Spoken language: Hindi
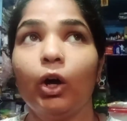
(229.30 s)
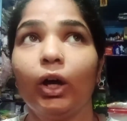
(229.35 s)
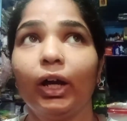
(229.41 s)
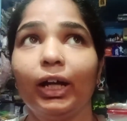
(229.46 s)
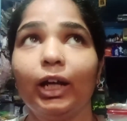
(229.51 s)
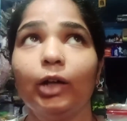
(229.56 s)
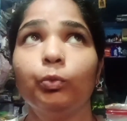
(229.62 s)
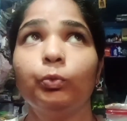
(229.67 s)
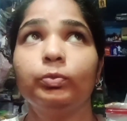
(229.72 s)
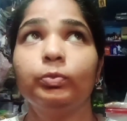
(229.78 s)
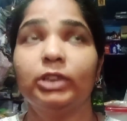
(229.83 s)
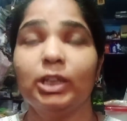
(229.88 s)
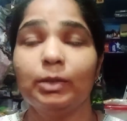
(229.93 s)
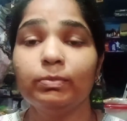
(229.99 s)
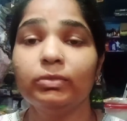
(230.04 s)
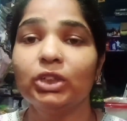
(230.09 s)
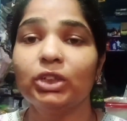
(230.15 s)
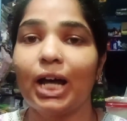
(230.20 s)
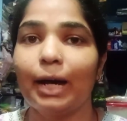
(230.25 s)
अगर आप
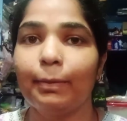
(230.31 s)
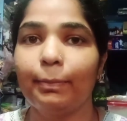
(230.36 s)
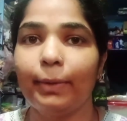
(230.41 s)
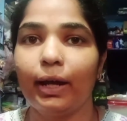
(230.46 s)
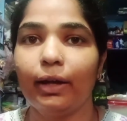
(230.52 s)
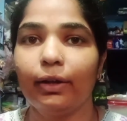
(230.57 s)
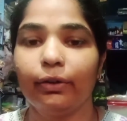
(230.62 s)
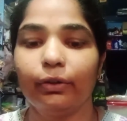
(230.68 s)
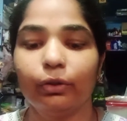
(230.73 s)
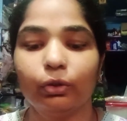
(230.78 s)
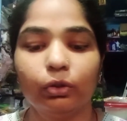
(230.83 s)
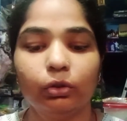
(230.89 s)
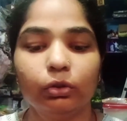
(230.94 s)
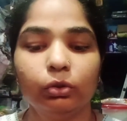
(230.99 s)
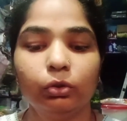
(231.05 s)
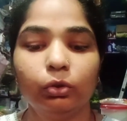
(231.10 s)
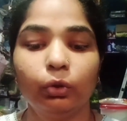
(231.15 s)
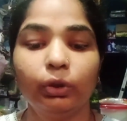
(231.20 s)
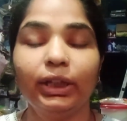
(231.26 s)
जिम जा पा रहे हो
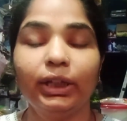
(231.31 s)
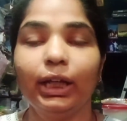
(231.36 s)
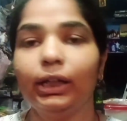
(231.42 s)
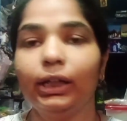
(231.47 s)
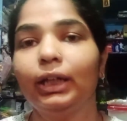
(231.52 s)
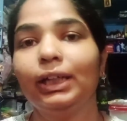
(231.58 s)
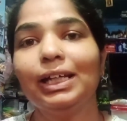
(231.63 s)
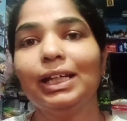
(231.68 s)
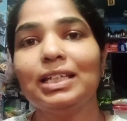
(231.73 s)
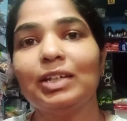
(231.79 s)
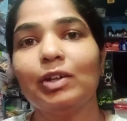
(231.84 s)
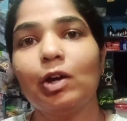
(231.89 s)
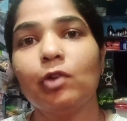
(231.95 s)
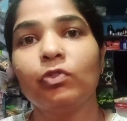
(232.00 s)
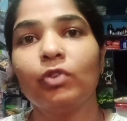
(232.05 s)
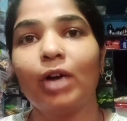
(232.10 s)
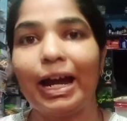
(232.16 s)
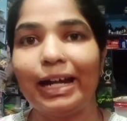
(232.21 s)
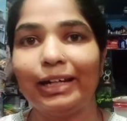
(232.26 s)
तो ये नहीं है
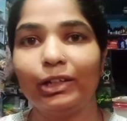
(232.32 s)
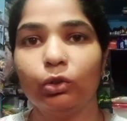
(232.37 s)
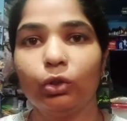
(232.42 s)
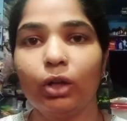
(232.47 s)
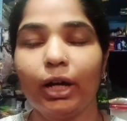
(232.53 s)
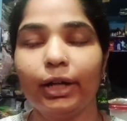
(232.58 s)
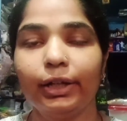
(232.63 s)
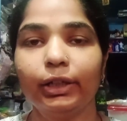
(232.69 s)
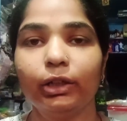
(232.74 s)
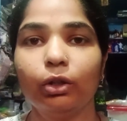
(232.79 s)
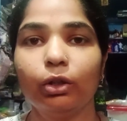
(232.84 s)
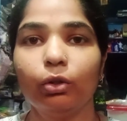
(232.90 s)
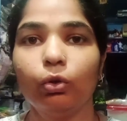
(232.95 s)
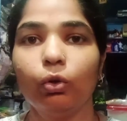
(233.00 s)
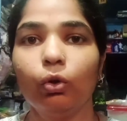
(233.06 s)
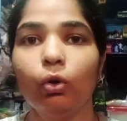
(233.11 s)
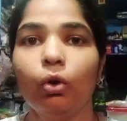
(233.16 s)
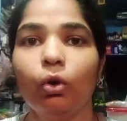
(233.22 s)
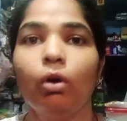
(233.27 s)
सिर्फ कार्डियो कार्डियो
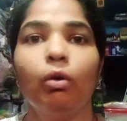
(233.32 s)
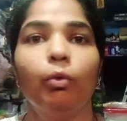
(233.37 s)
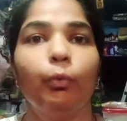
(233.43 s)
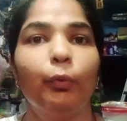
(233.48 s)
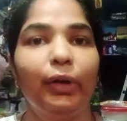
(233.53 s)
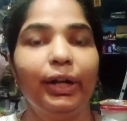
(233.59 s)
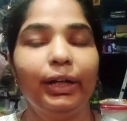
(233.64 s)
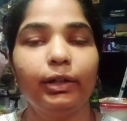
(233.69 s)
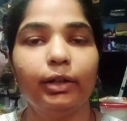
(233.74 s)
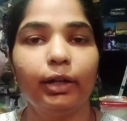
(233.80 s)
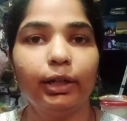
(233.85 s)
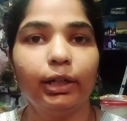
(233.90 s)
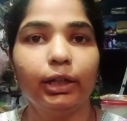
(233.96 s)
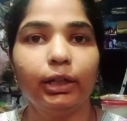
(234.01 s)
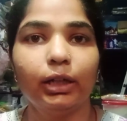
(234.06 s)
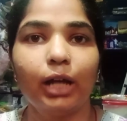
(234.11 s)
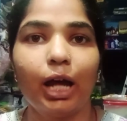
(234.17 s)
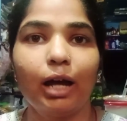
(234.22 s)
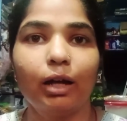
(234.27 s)
करो वेट
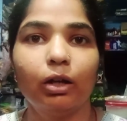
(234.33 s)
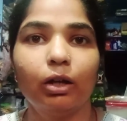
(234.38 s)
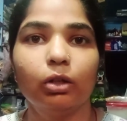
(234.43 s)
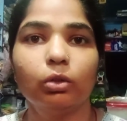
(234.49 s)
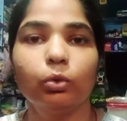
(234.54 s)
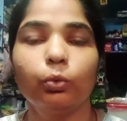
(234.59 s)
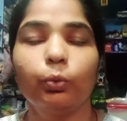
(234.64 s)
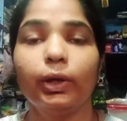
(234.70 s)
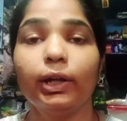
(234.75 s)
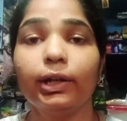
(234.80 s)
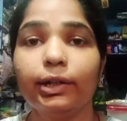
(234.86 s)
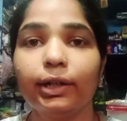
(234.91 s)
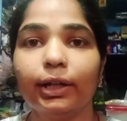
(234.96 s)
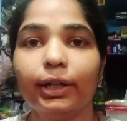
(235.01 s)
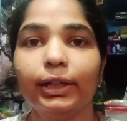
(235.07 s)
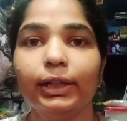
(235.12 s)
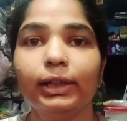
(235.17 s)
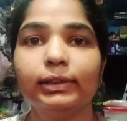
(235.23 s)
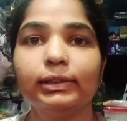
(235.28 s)
ट्रेनिंग ना करो वेट
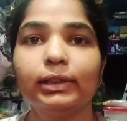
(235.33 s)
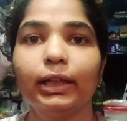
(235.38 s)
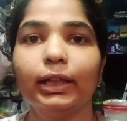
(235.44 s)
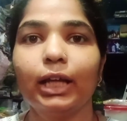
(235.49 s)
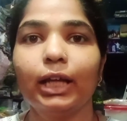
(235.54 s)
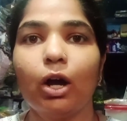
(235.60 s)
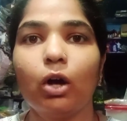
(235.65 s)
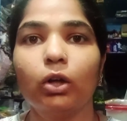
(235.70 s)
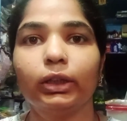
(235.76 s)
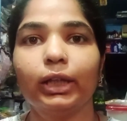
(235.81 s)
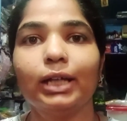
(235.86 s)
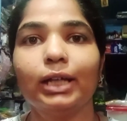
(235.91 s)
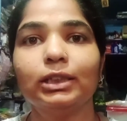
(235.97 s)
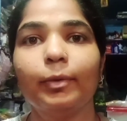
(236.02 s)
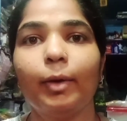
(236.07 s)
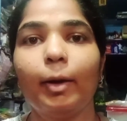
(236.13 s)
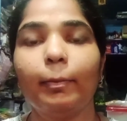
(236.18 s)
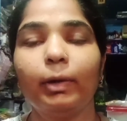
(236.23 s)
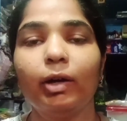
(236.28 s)
ट्रेनिंग से क्या होता है
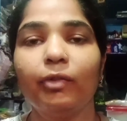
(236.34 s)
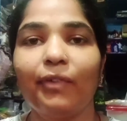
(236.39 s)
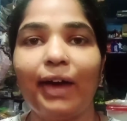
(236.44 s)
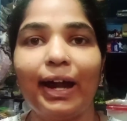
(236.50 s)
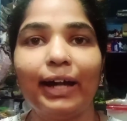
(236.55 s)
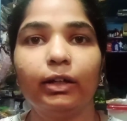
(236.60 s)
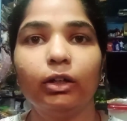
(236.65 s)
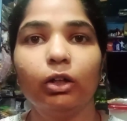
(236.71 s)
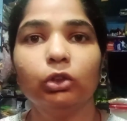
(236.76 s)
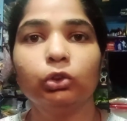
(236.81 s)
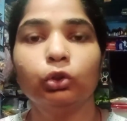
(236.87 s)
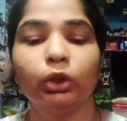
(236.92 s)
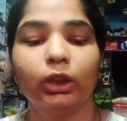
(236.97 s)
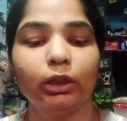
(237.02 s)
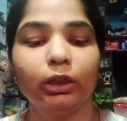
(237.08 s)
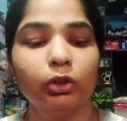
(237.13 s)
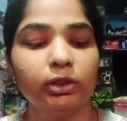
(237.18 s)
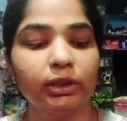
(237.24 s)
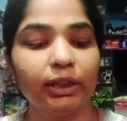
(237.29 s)
जब आपका फैट लॉस
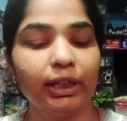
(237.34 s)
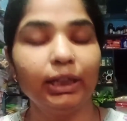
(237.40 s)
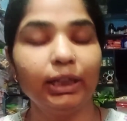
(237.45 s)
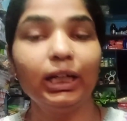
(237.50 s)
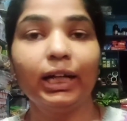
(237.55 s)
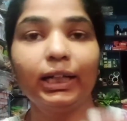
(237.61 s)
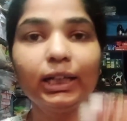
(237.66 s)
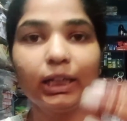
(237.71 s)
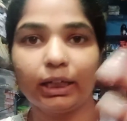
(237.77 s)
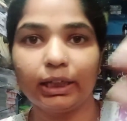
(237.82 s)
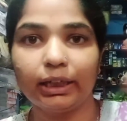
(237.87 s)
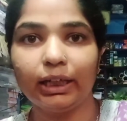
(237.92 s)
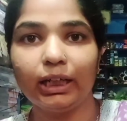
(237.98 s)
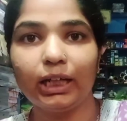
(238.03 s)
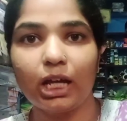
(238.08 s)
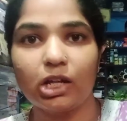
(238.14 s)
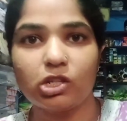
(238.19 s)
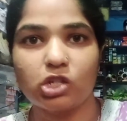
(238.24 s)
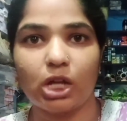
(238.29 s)
होता है तो स्किन लटकने
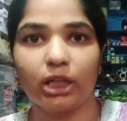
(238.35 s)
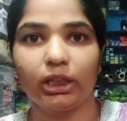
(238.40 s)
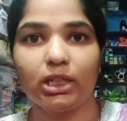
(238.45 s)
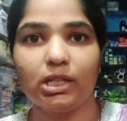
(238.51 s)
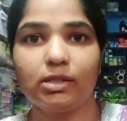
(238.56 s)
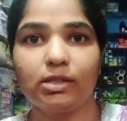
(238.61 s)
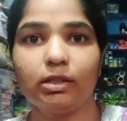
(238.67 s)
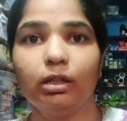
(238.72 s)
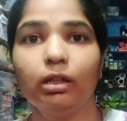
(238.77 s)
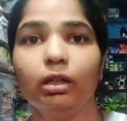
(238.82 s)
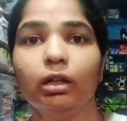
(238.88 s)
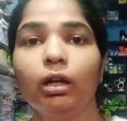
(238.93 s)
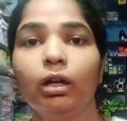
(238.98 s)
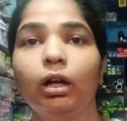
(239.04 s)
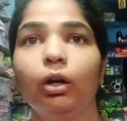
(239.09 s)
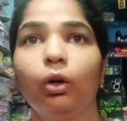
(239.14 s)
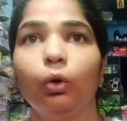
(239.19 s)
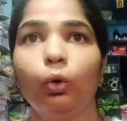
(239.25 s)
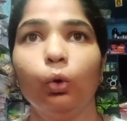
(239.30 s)
लग जाती है जैसे
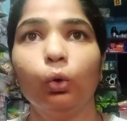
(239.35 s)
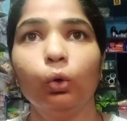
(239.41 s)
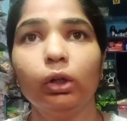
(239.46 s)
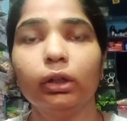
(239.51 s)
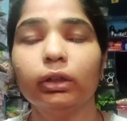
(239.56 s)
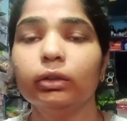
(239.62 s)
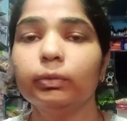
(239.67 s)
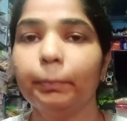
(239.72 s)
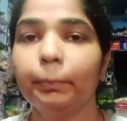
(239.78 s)
ओल्ड